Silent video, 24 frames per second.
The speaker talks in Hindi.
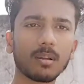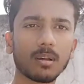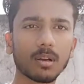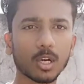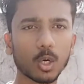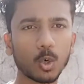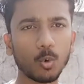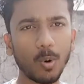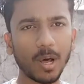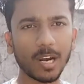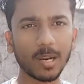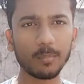
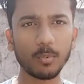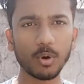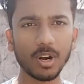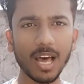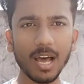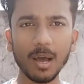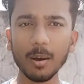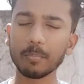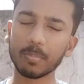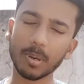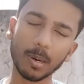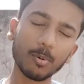कौवा ने बोला
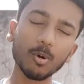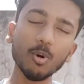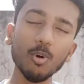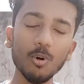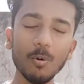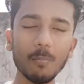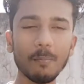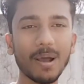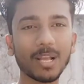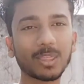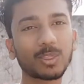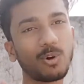प्रभु
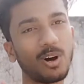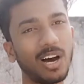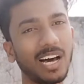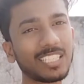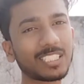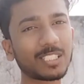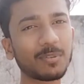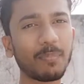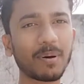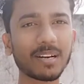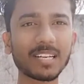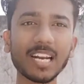मैं तो हंस
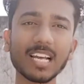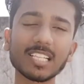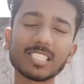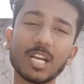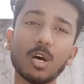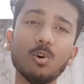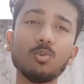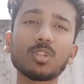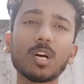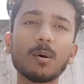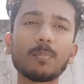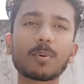बनना
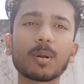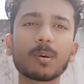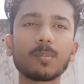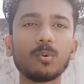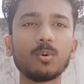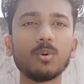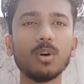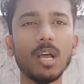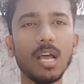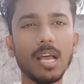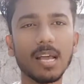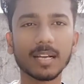चाहूंगा प्रभु
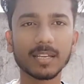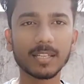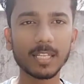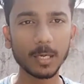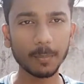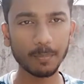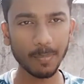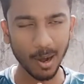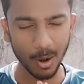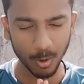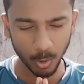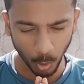
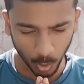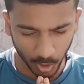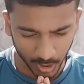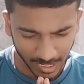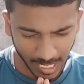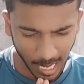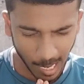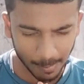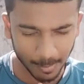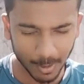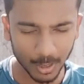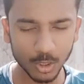कृपा होगी
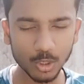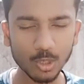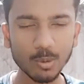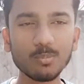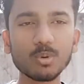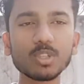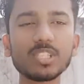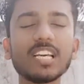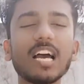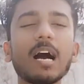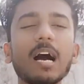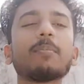आपकी जो
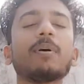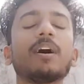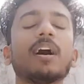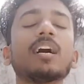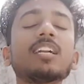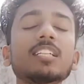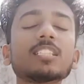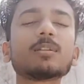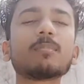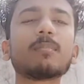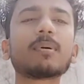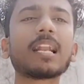मुझे आप
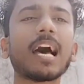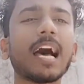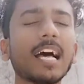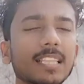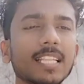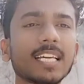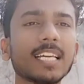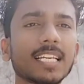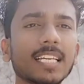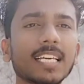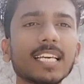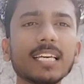हंस बना
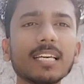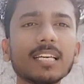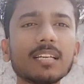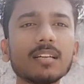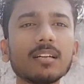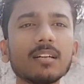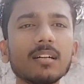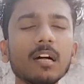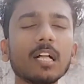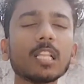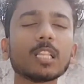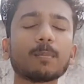देंगे
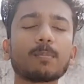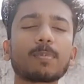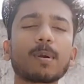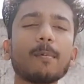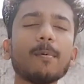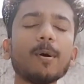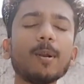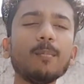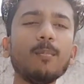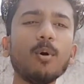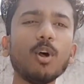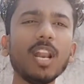तो प्रभु ने
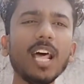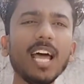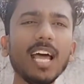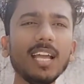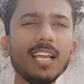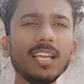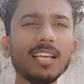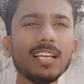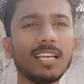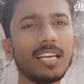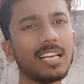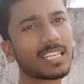बोला
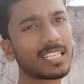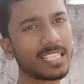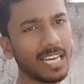कि